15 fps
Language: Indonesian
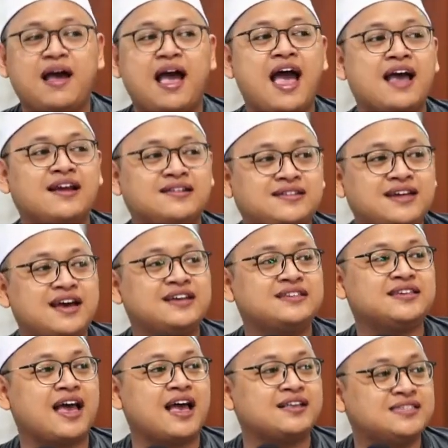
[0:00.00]
ada
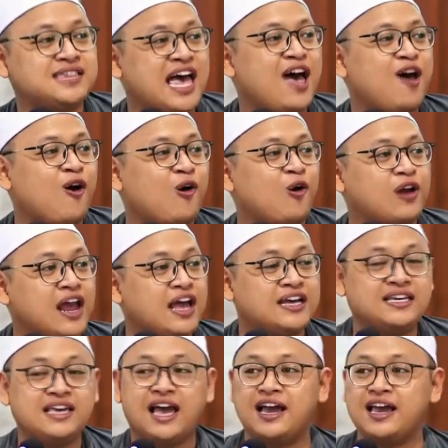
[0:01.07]
saja
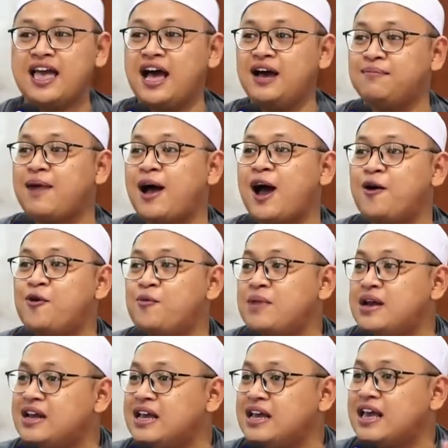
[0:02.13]
orang yang nggak mau
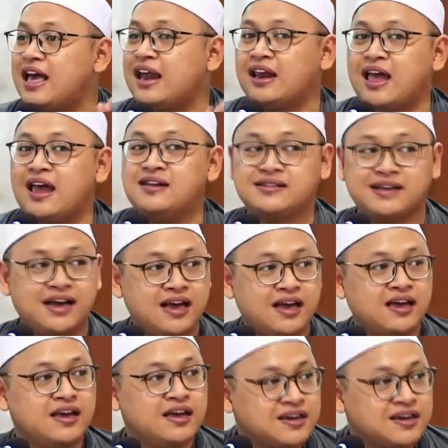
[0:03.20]
mendengarkan dak